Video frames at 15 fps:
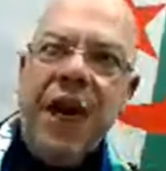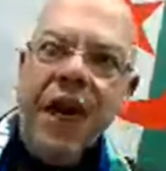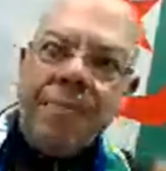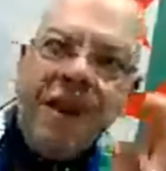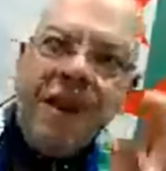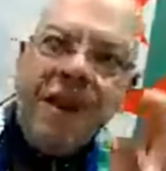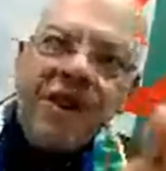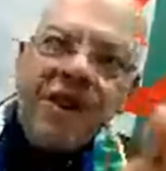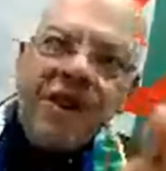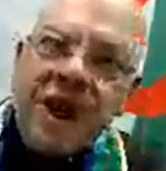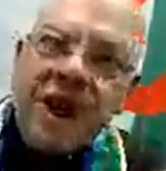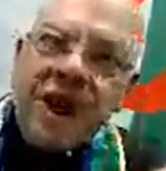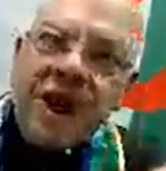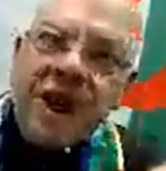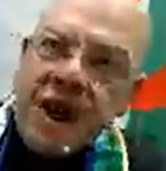حابين
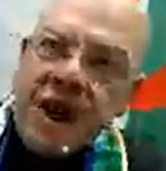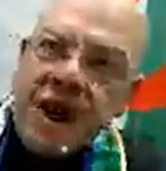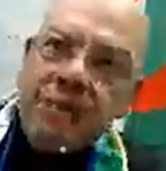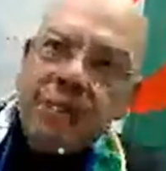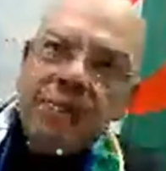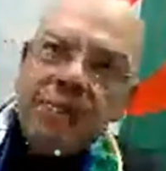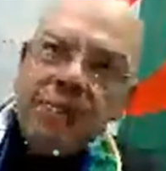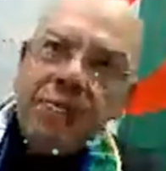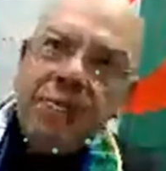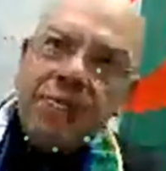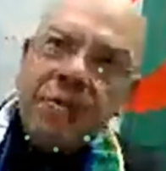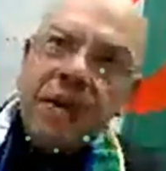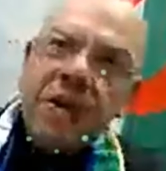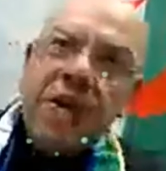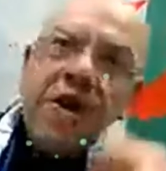يشكروا عليكم
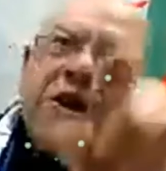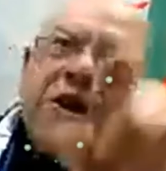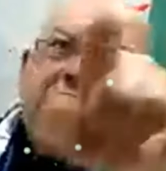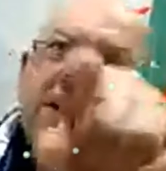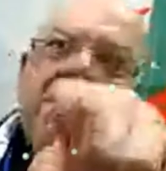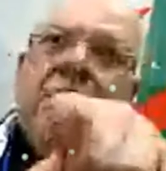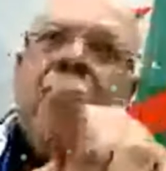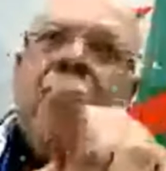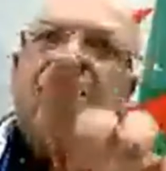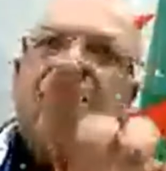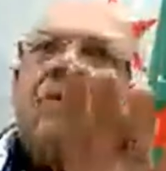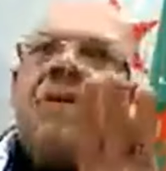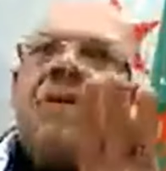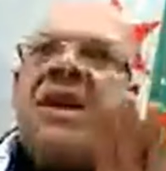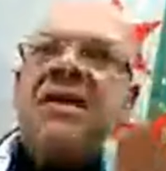كملوا في
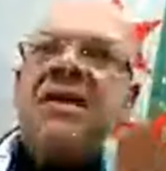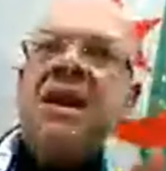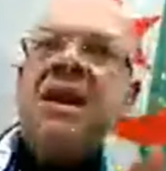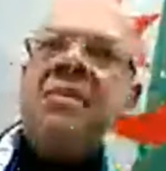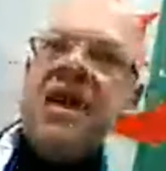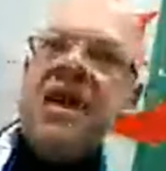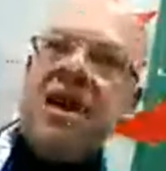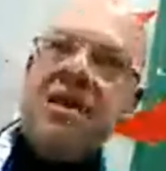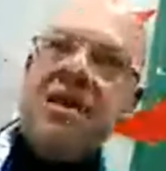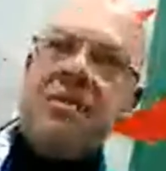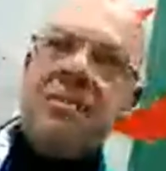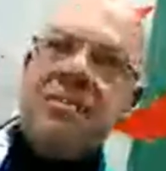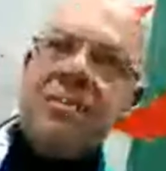سلميه سلميه